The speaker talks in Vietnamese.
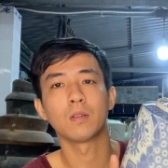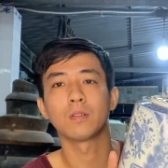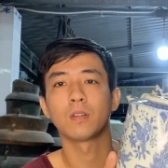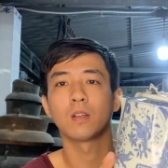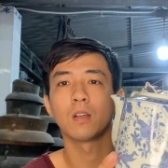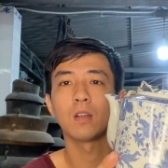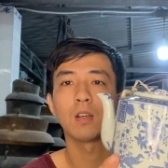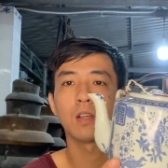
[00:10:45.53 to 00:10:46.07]

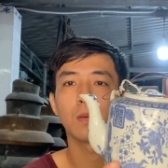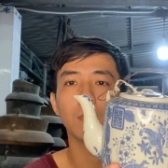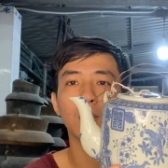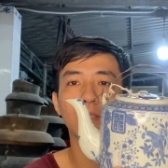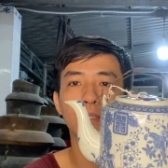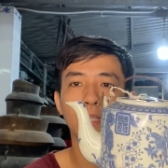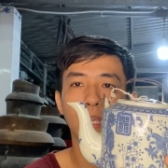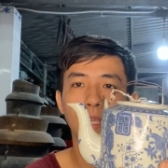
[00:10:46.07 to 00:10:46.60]
đó
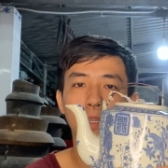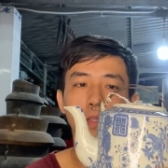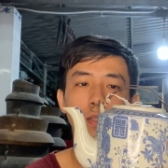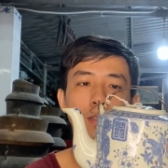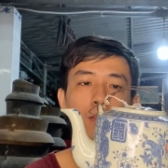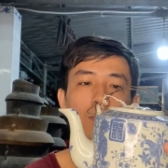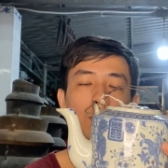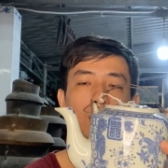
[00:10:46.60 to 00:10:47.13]
bình này
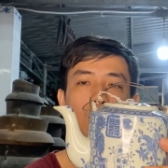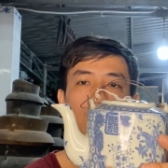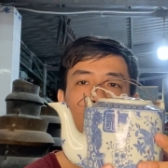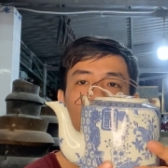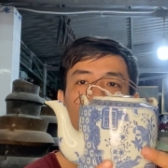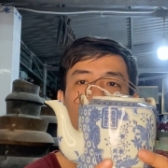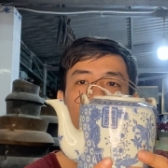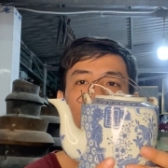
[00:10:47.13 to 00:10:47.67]
mình xin giao
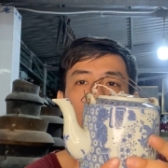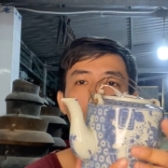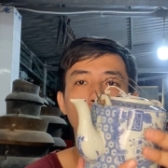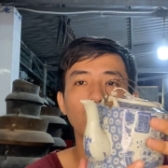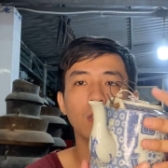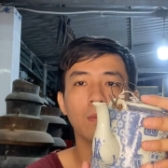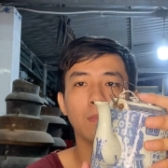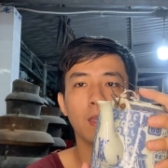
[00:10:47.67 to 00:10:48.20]
lưu với giá là
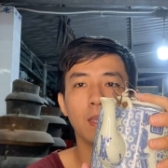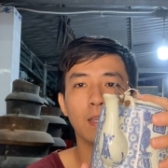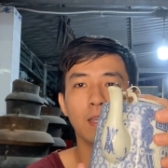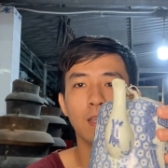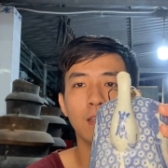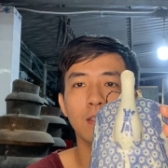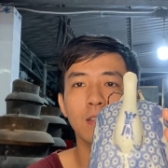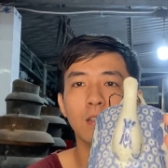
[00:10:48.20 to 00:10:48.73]
400 ngàn nha
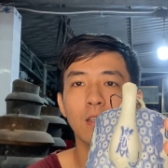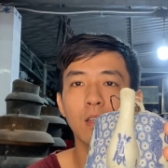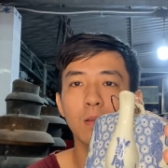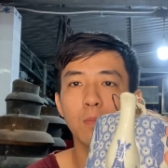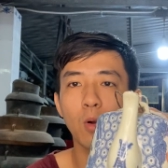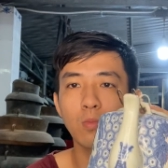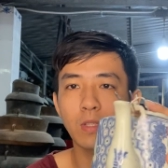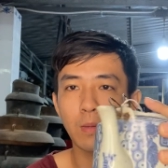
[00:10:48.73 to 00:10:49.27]

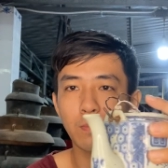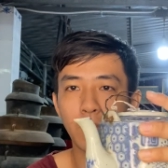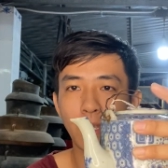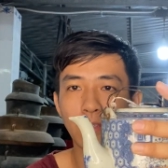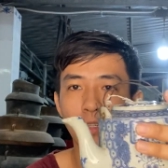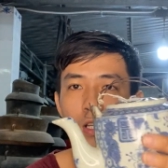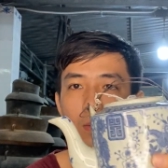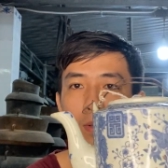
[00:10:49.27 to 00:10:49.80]
400
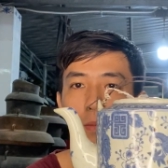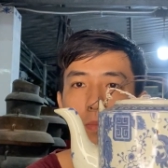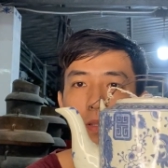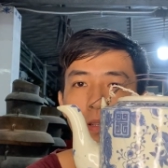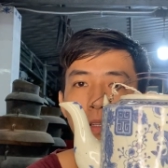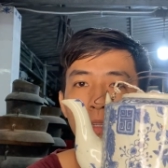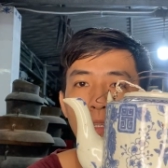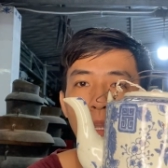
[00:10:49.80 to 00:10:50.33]
ngàn cho cái bình bia
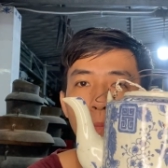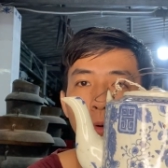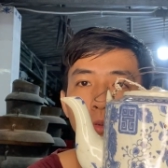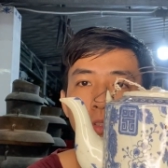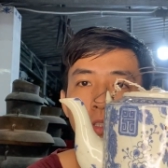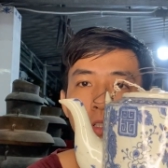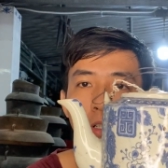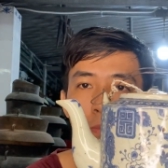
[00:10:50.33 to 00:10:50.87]
la bộ
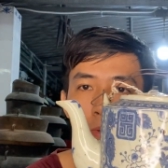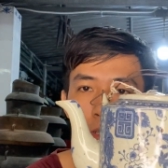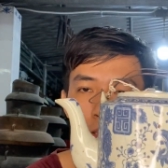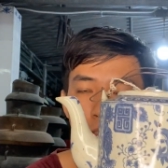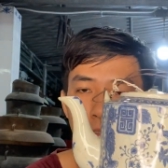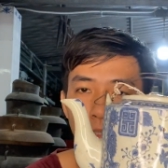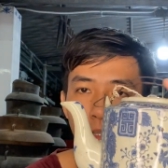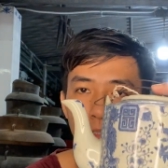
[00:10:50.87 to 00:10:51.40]
xưa bi
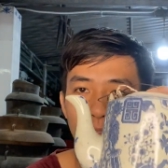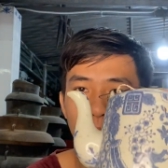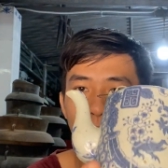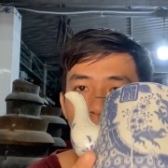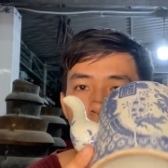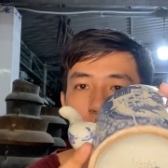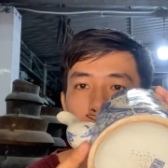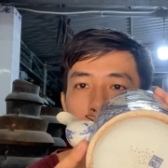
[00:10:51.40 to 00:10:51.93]

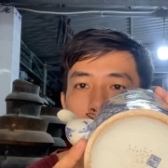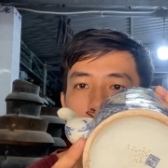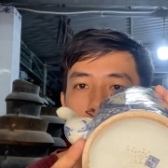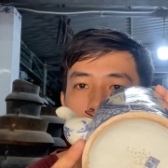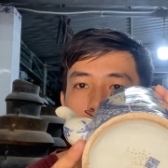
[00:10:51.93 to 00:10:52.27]
thượng cầm hạ